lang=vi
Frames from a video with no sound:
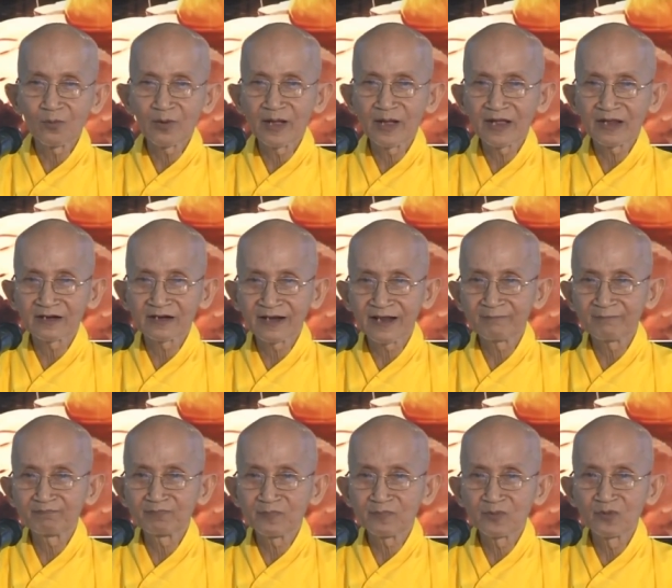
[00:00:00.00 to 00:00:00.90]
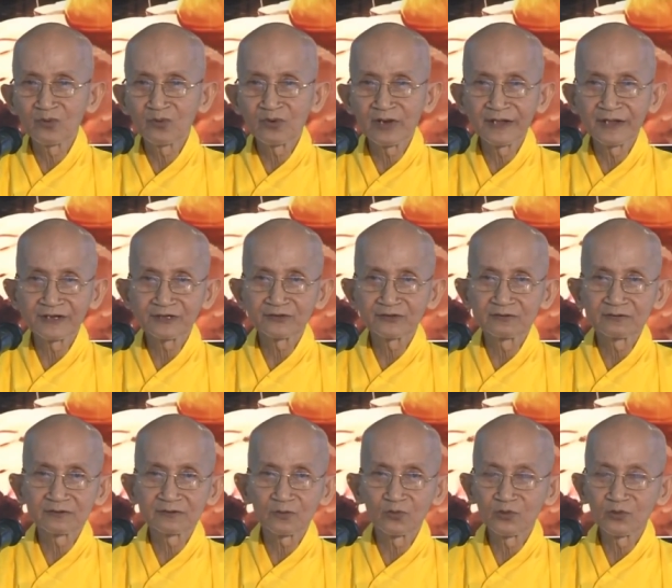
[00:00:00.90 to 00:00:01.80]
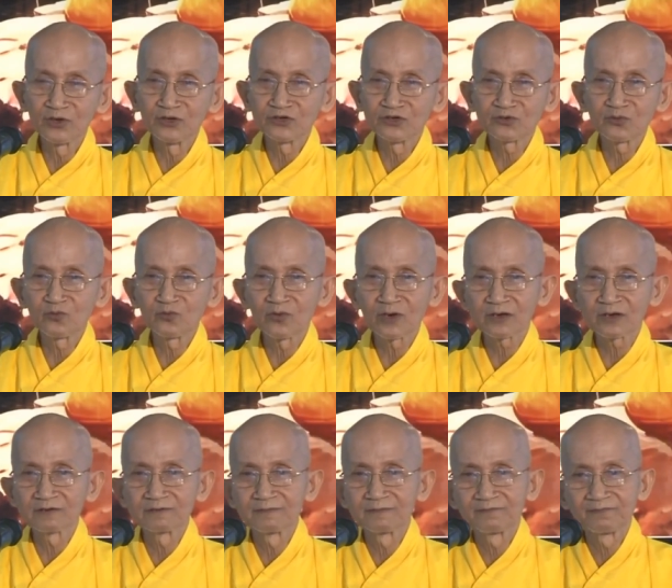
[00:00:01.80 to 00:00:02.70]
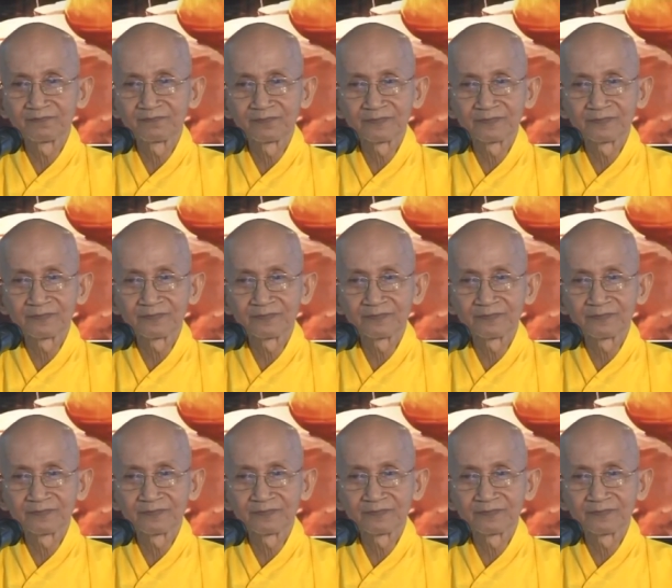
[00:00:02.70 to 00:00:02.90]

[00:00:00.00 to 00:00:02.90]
một ngàn năm nô lệ của người trung quốc